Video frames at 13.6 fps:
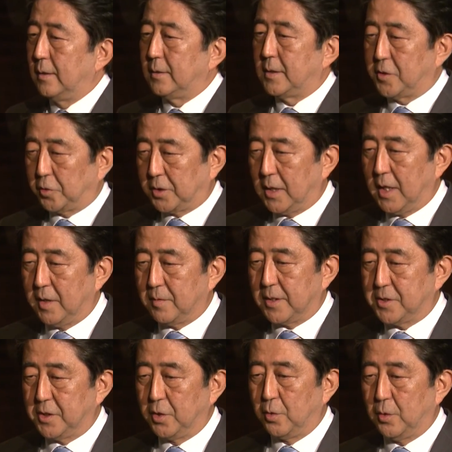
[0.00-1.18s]
積極的平和
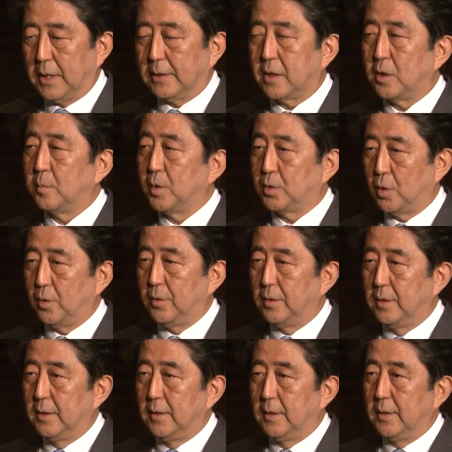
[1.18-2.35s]
主義の旗の下
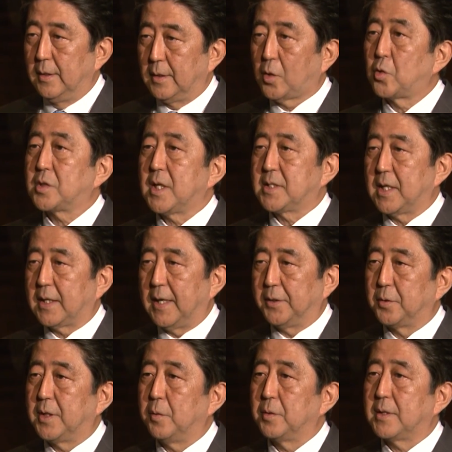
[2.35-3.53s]
国際社会
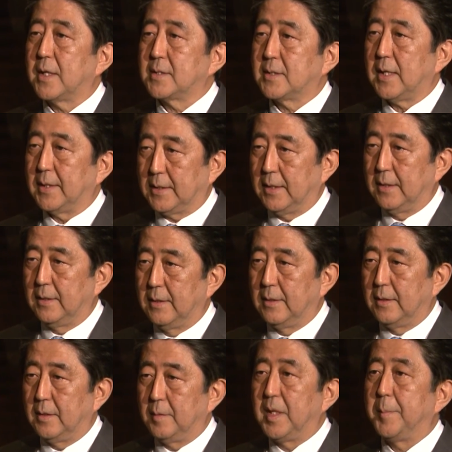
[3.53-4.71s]
と手を携えて
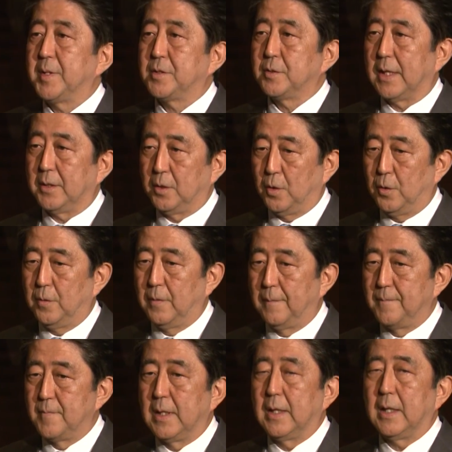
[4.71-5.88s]
南スーダンの
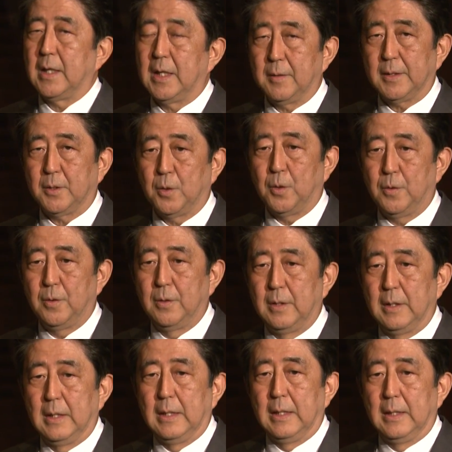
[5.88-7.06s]
平和と
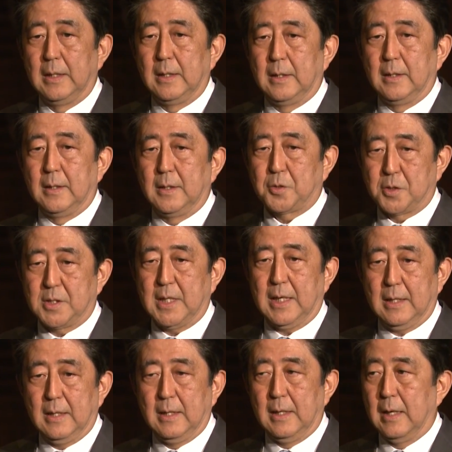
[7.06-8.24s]
そして
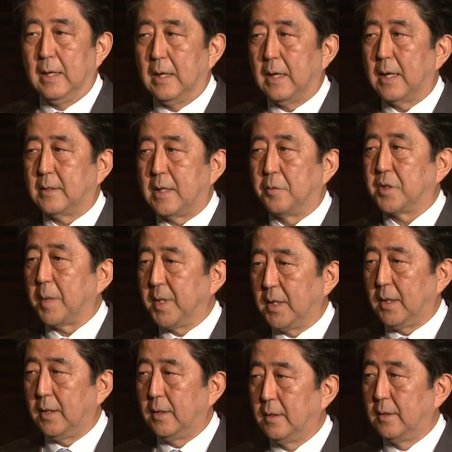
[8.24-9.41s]
発展のために